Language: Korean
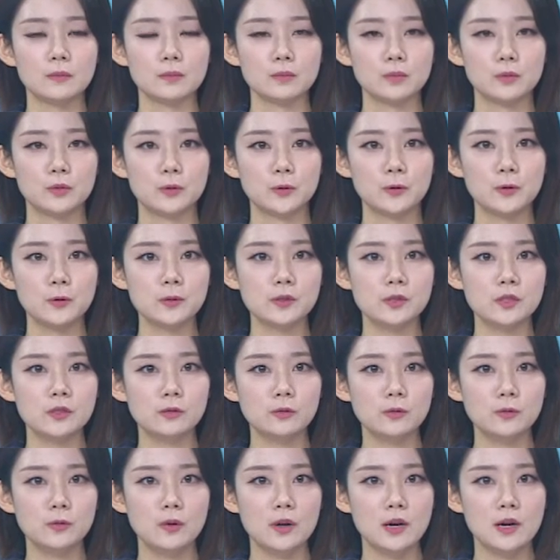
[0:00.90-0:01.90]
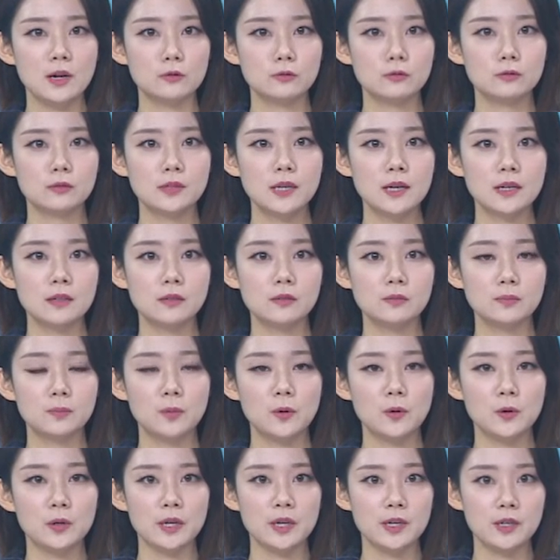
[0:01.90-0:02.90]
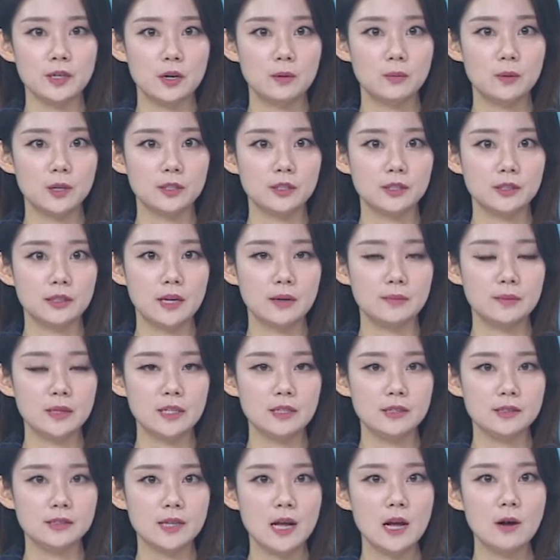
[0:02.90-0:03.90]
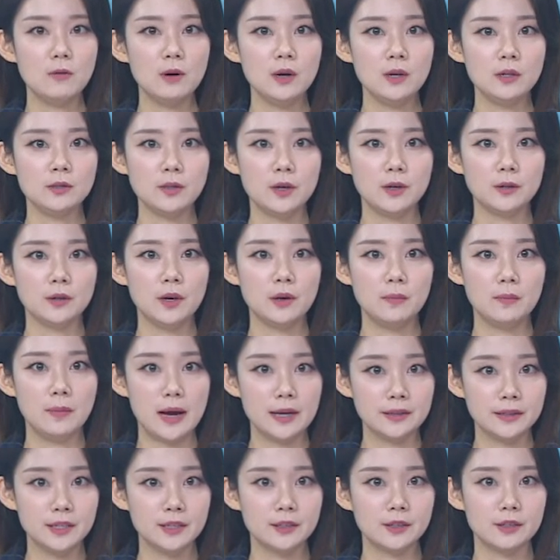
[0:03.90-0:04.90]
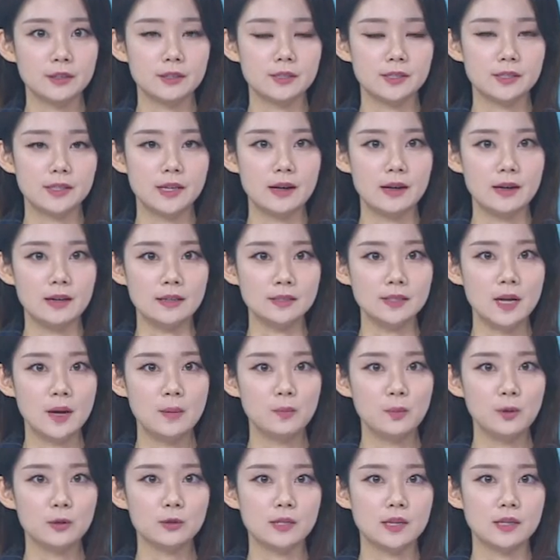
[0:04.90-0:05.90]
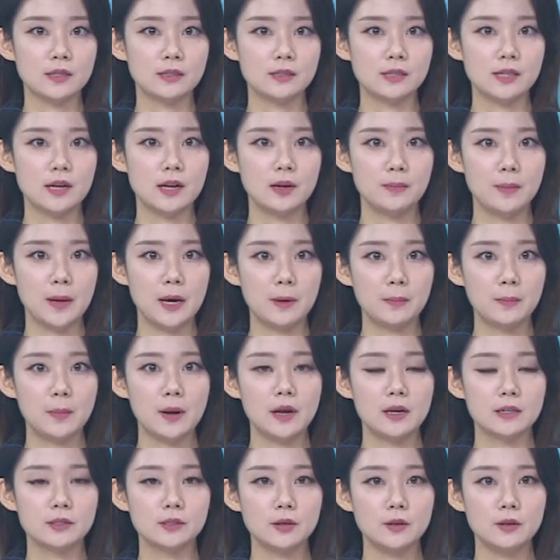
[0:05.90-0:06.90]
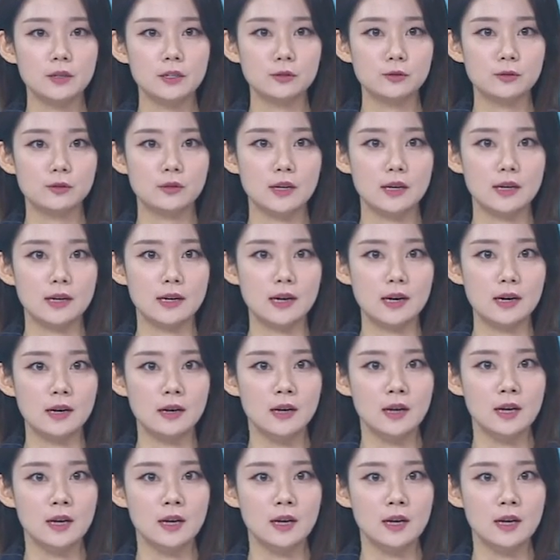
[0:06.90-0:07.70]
불교 증흥과 국난 극복의 염원을 담은 상월선언 만행결사 삼보사찰 108 천리순례가